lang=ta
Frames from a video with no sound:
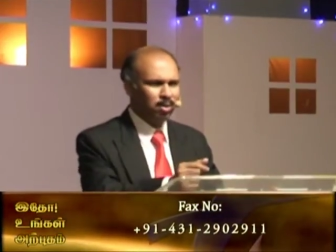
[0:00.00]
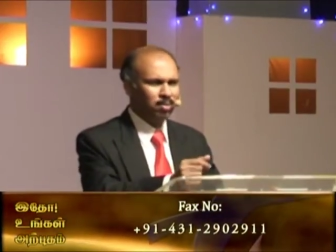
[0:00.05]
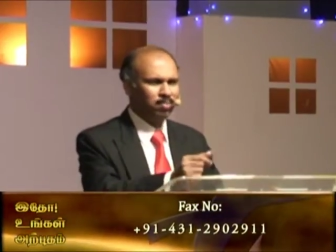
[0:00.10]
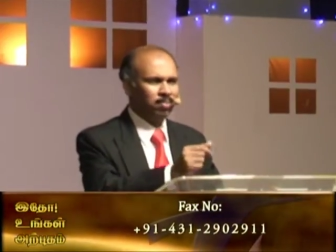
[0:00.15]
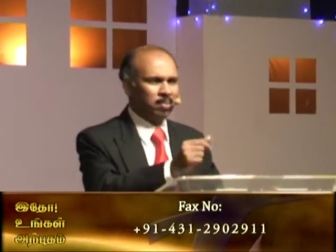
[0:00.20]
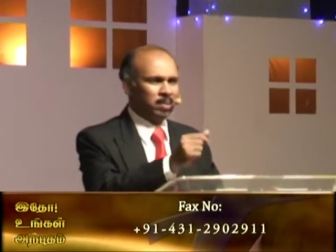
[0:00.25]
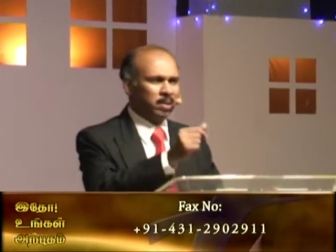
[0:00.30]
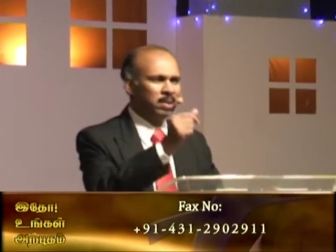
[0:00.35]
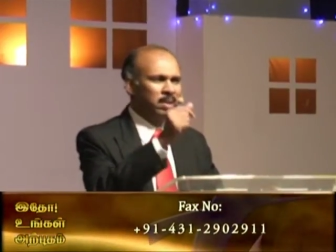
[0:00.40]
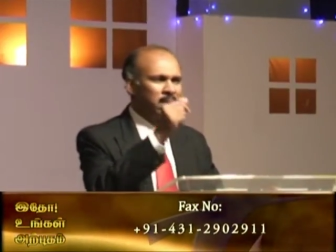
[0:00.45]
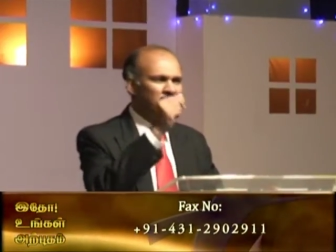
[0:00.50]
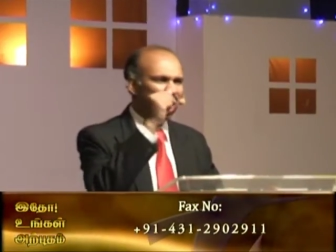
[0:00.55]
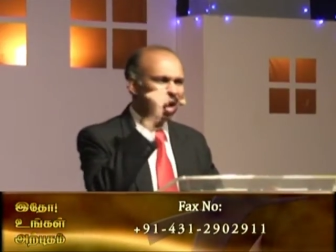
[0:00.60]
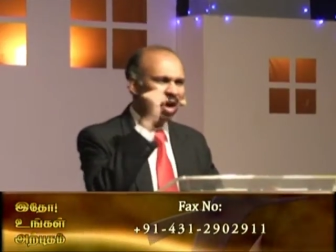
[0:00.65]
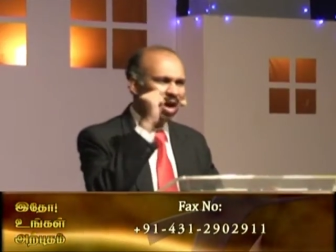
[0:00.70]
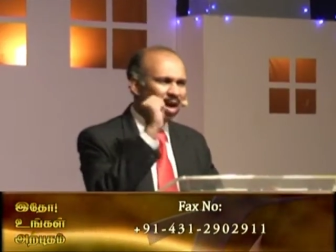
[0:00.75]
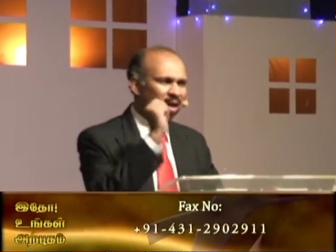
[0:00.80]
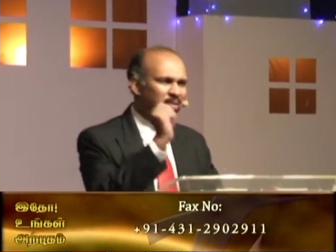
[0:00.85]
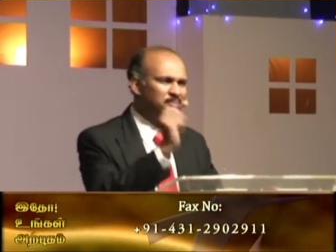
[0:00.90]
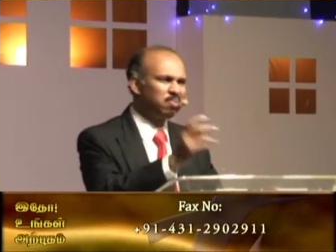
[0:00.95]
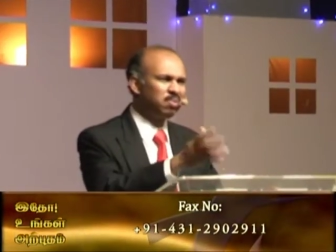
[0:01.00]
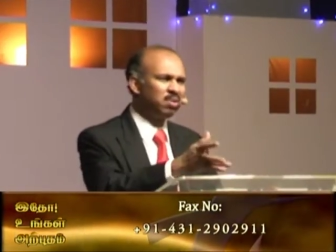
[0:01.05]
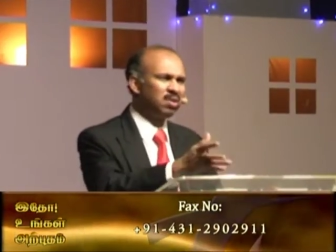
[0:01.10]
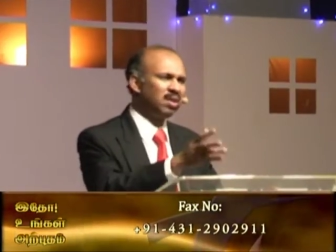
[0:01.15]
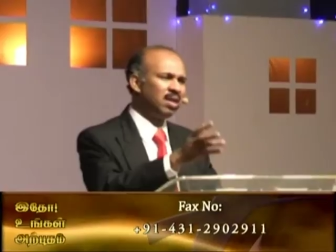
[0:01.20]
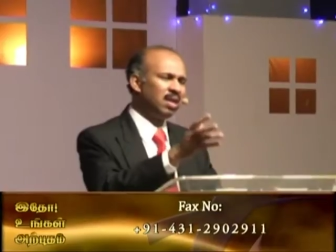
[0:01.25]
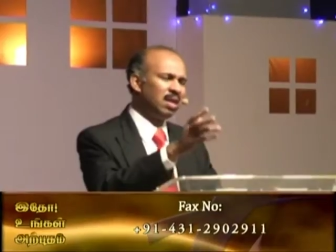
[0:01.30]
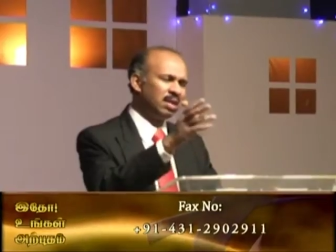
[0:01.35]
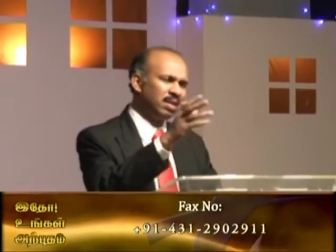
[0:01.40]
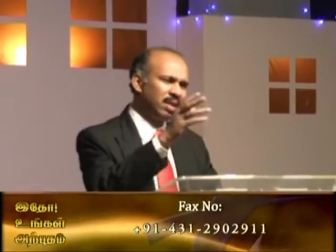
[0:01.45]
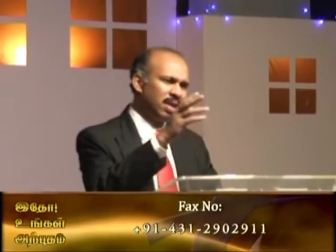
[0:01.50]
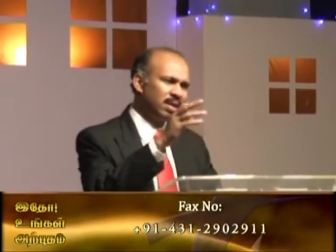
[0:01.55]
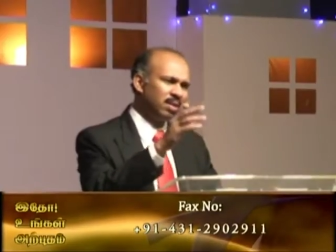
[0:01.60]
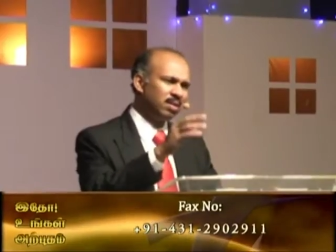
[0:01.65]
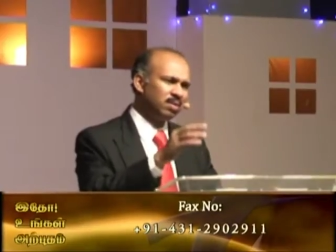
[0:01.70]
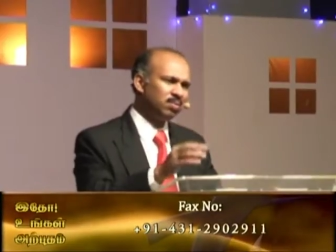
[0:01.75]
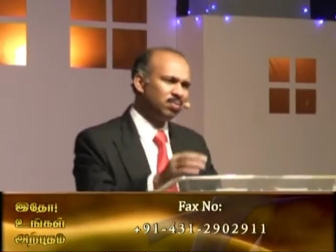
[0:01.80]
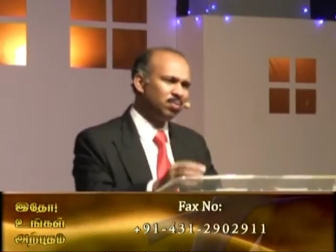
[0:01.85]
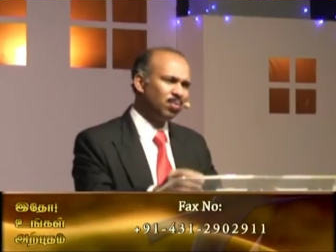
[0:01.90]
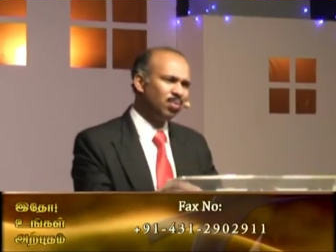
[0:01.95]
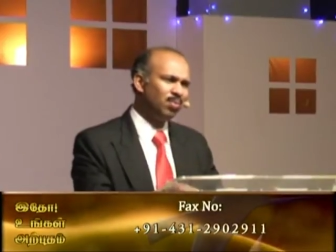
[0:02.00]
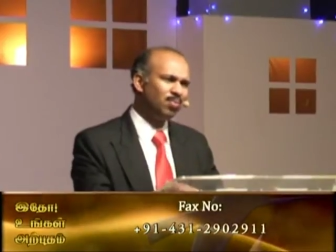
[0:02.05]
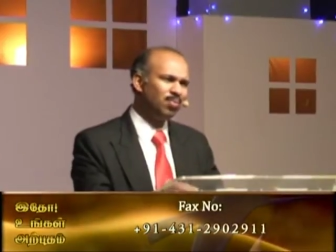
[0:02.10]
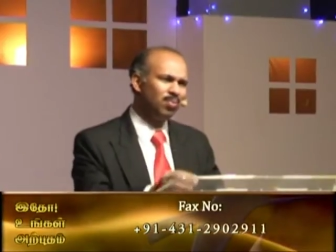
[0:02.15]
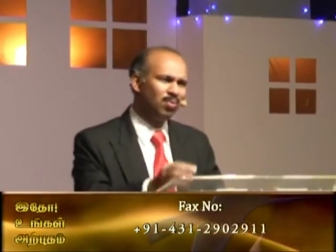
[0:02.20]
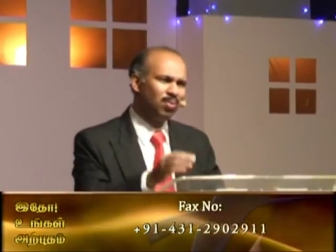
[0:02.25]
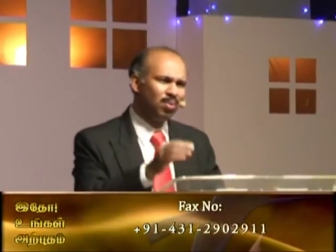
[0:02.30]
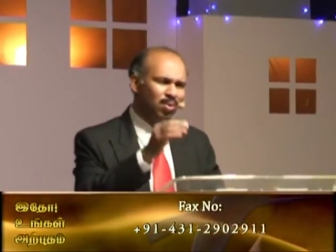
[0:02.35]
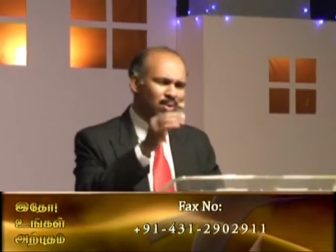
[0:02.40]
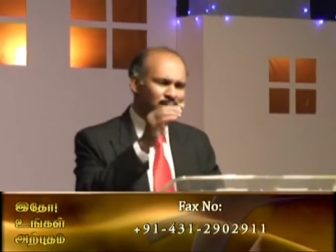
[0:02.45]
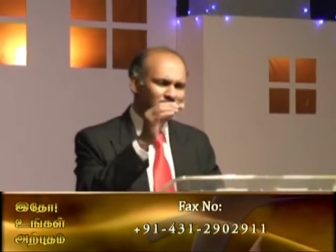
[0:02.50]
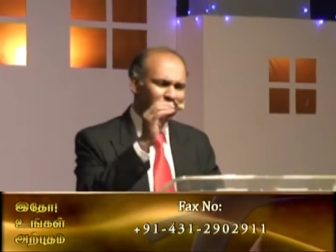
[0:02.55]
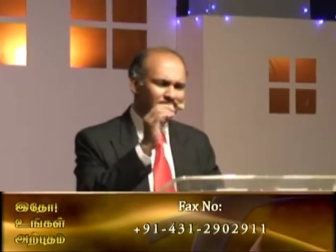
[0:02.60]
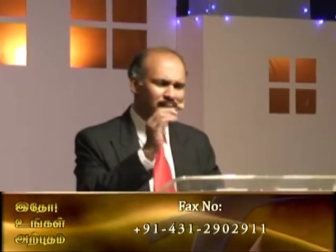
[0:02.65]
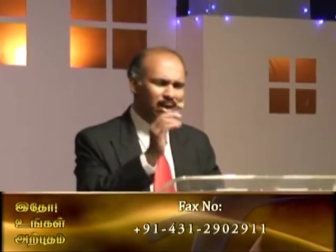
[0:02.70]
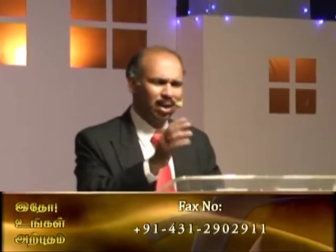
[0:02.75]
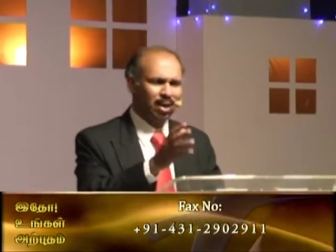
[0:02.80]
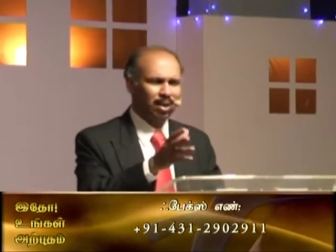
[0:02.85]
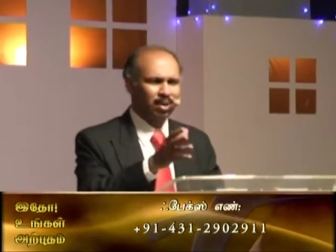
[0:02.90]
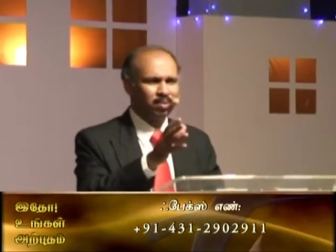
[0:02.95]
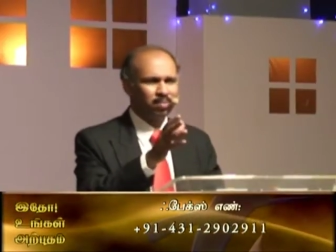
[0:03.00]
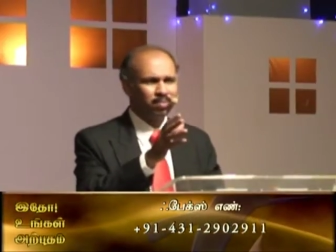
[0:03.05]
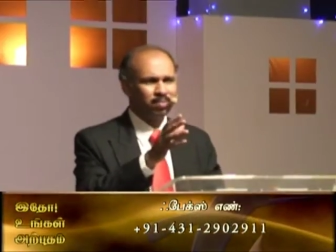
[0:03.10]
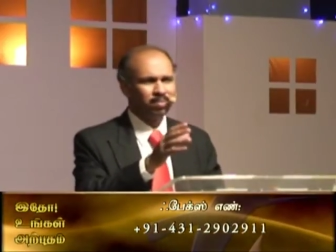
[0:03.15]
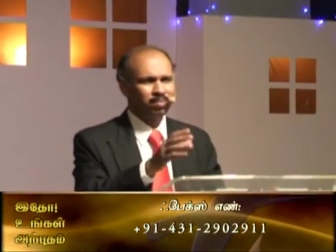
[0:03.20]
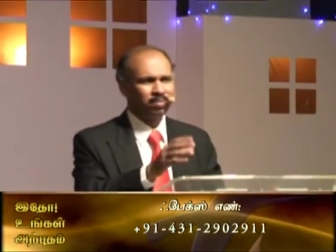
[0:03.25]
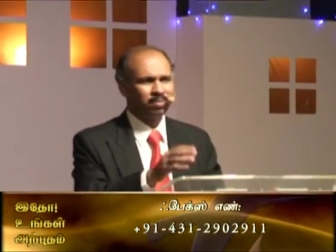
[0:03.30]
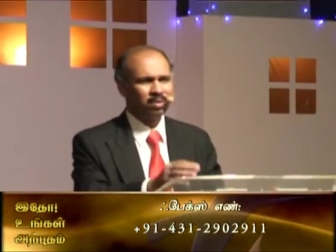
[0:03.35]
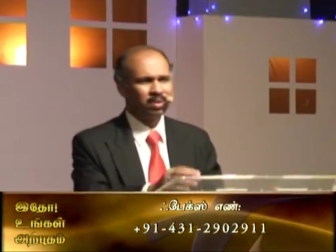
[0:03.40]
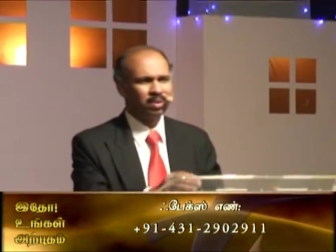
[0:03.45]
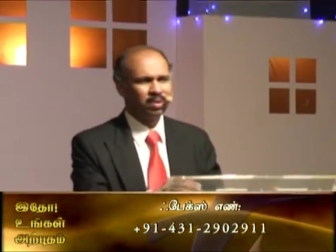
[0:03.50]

நாளும் அற்புதங்கள் தான் ஒவ்வொரு நாளும்